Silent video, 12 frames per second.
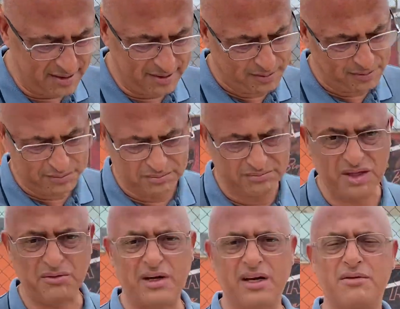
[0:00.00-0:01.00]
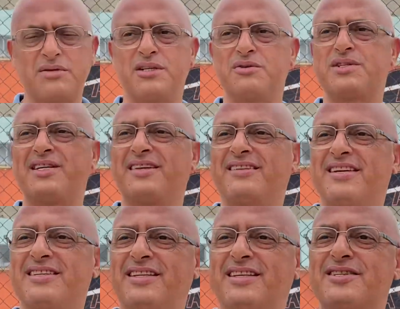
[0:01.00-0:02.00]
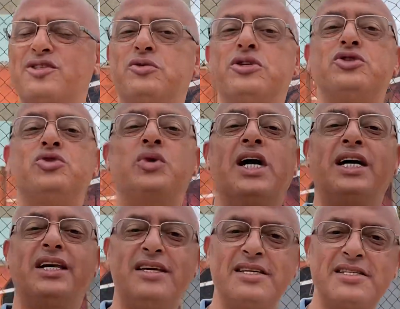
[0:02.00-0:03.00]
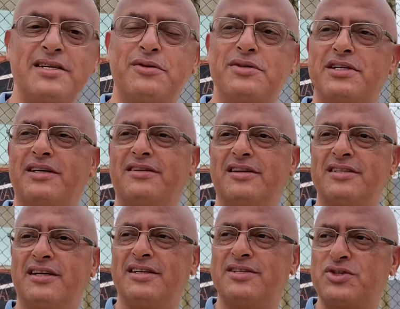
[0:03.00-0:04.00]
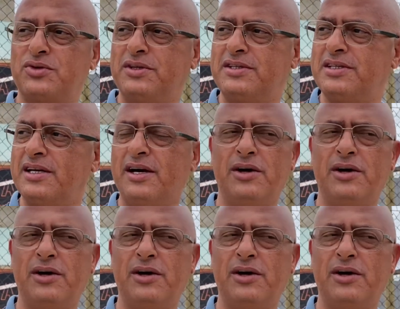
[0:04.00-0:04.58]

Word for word: Eu não quero ser o centro das atenções, nunca quis ser o centro das atenções.